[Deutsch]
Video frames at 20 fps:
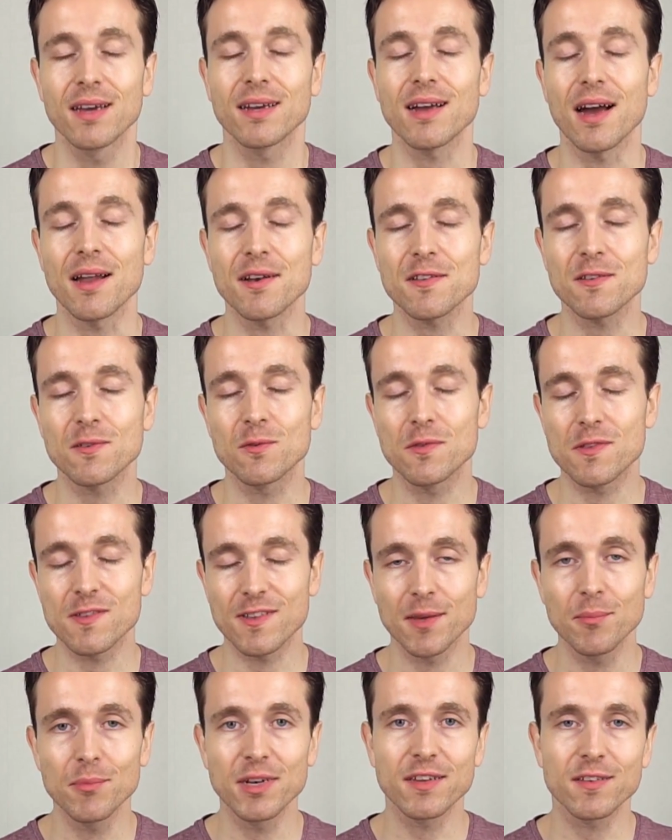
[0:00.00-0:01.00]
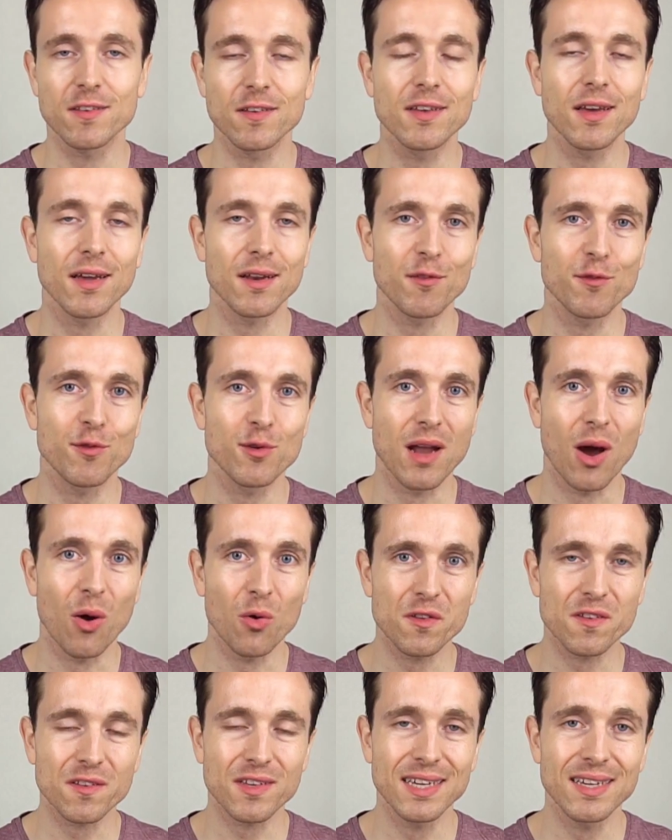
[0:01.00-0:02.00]
kannst du ziemlich sicher davon
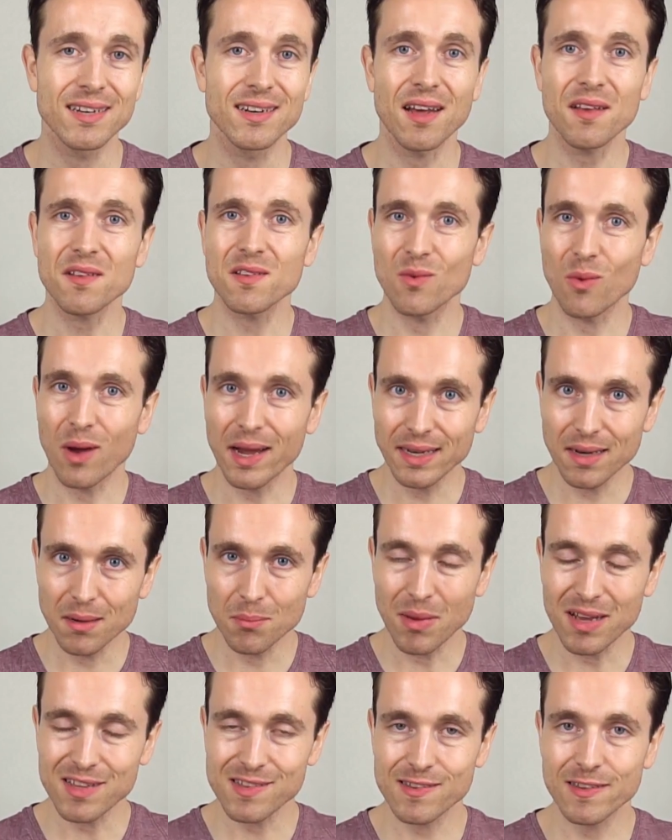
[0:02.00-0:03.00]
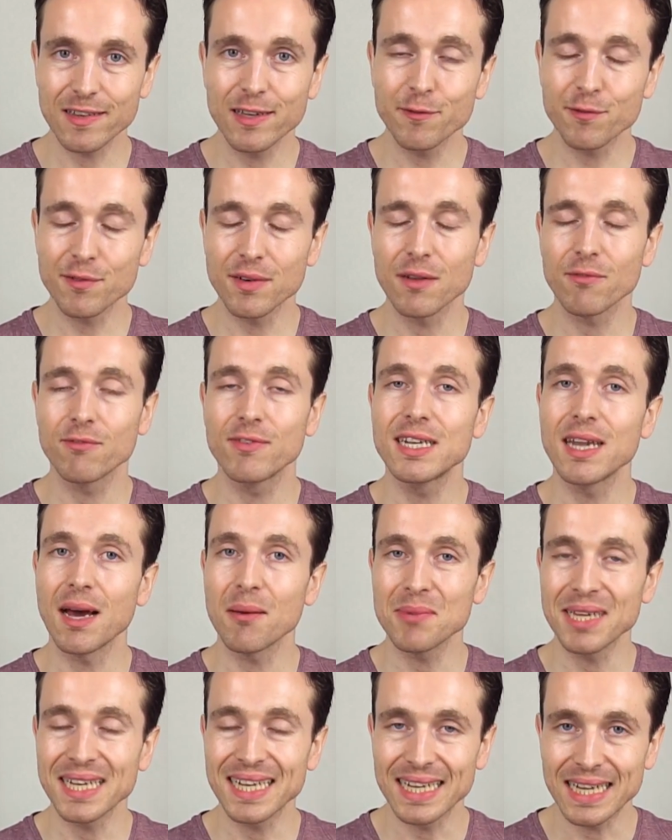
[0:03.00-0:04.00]
ausgehen, dass du einen massiven
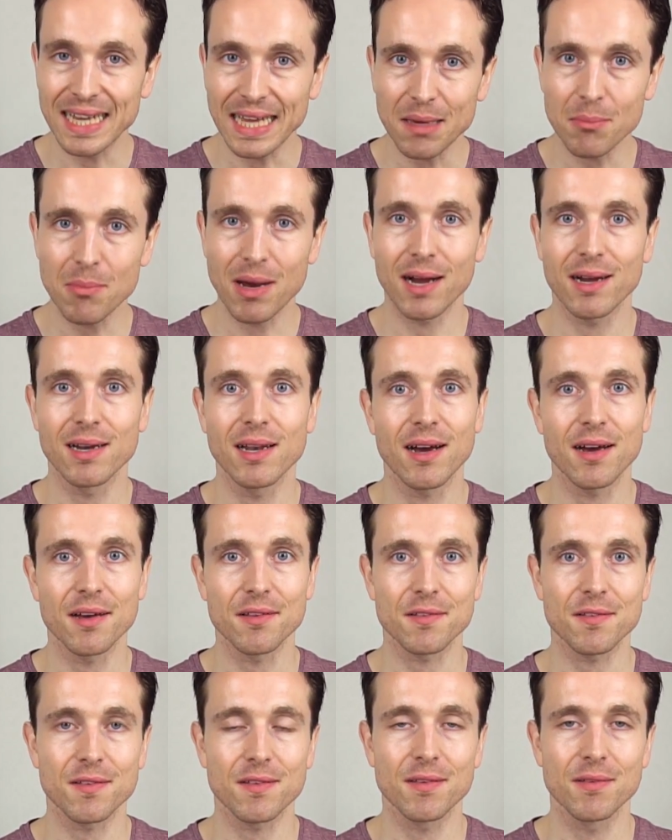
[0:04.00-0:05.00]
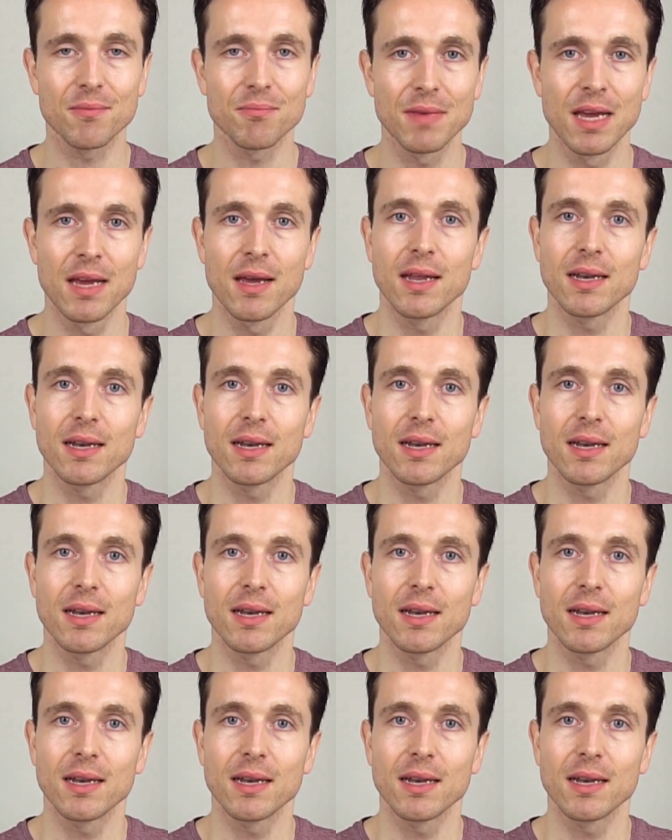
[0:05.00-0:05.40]
Vitamin D-Mangel hast.